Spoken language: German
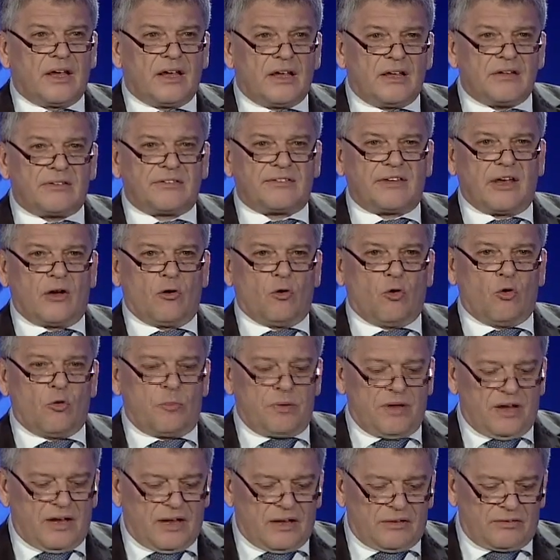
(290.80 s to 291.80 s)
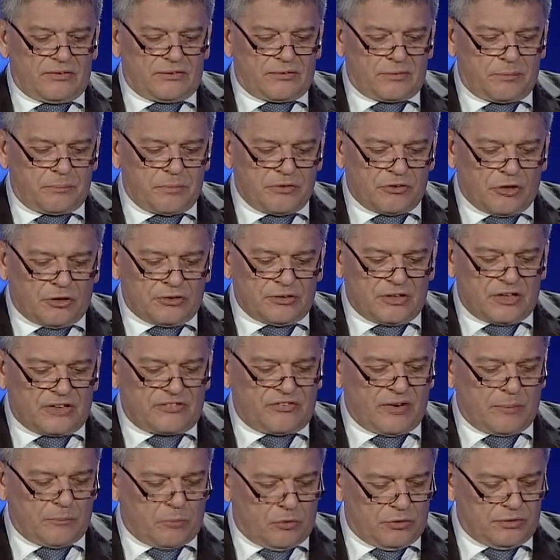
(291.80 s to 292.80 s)
ist der OBS besonders
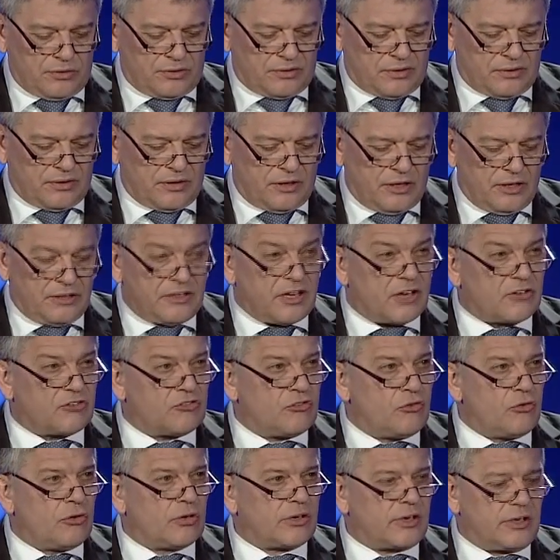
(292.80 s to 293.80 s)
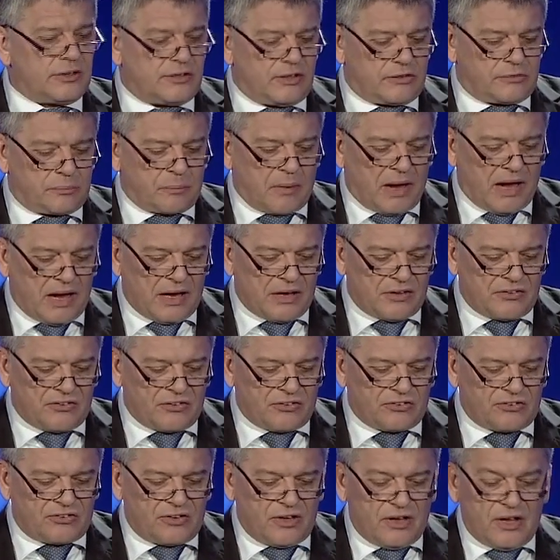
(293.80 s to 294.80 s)
verbunden. In der Jury des
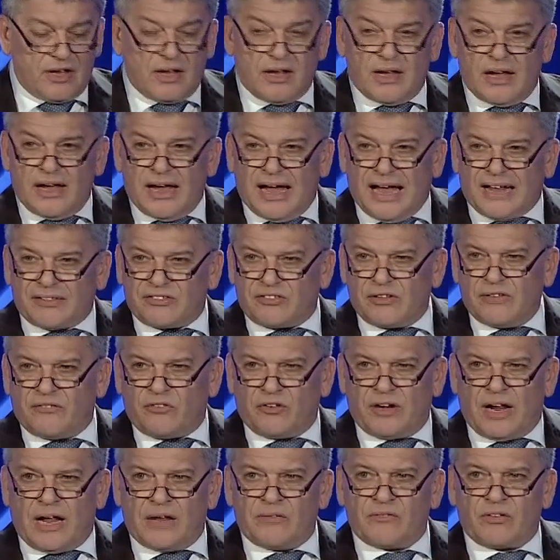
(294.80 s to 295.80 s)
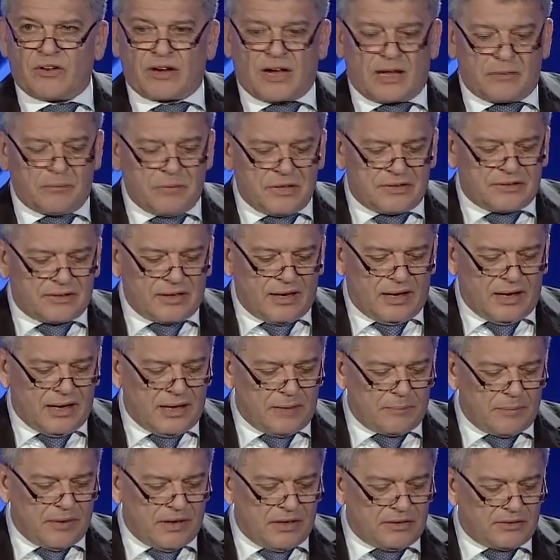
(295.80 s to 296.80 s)
Preises hat sie von Anfang an
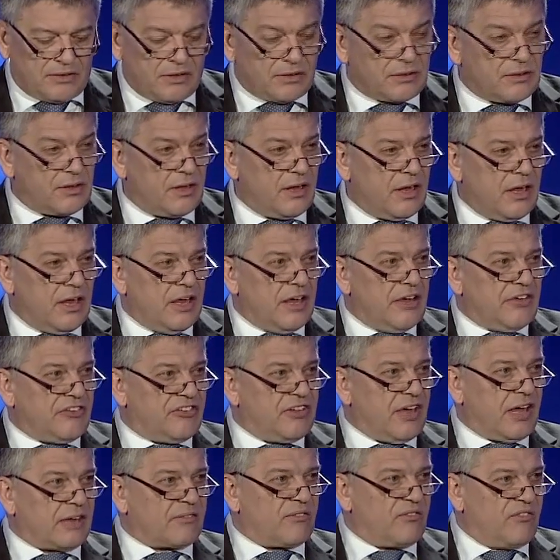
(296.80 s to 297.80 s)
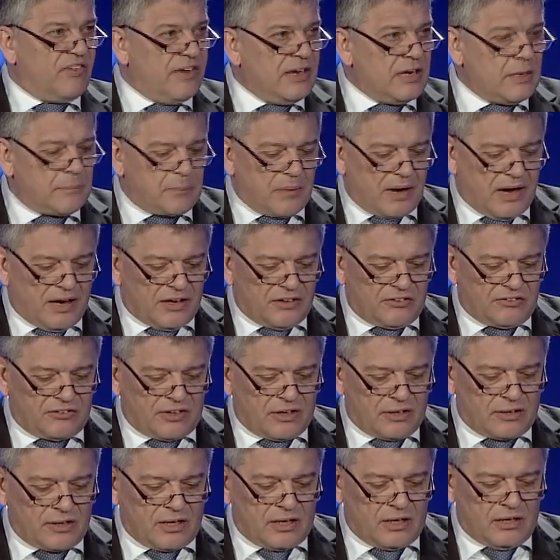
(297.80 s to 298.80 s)
mitgearbeitet. Sie hat viele
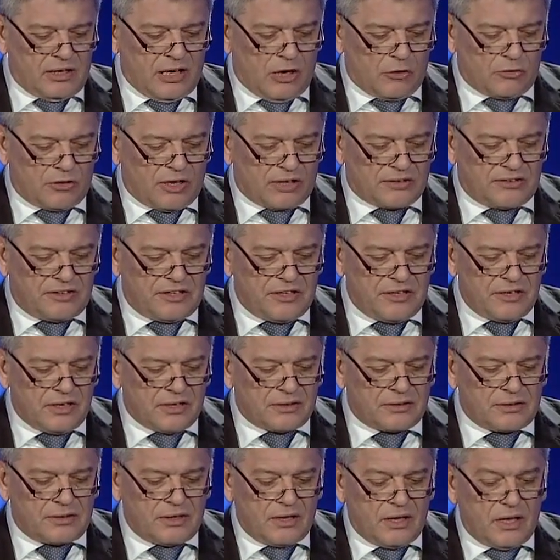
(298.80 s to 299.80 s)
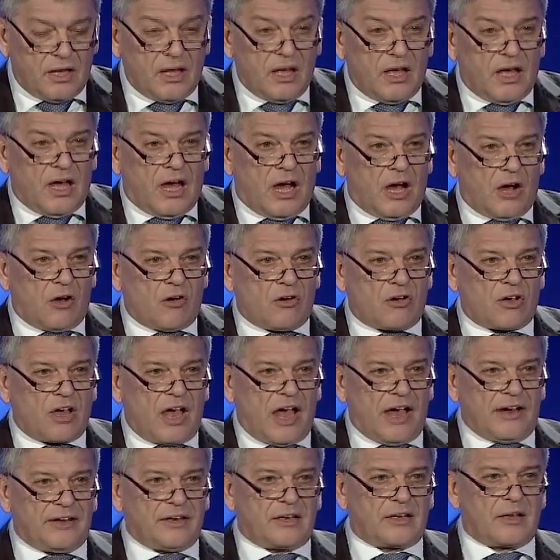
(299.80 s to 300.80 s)
Preisträger laudatiert, auch
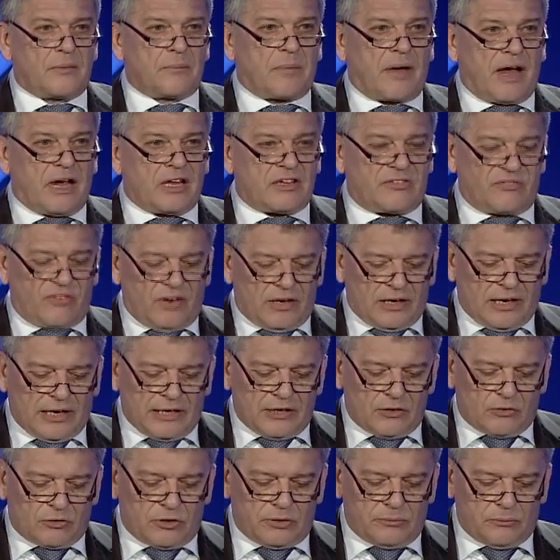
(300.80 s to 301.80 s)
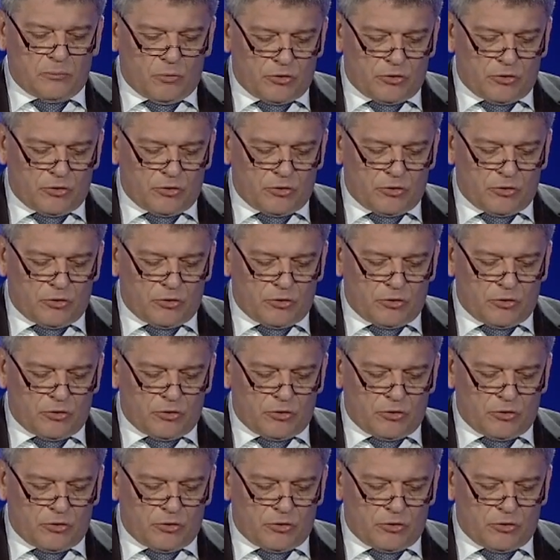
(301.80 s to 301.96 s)
einige Preisverleihungen